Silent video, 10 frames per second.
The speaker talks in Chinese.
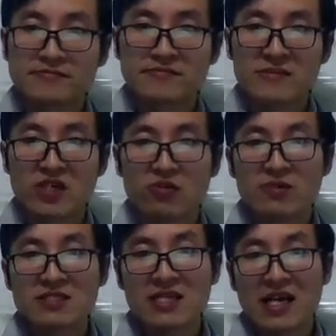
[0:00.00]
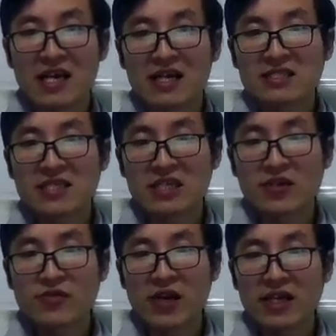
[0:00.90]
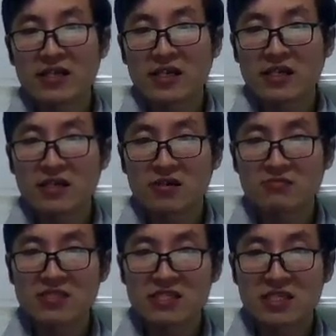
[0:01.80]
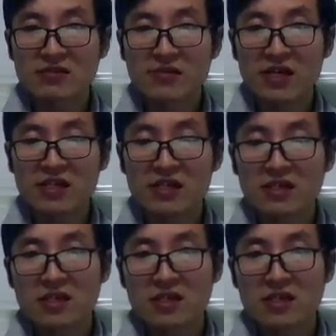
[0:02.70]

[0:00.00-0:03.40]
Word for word: 我们再讲的远一点，我们再讲的远一点，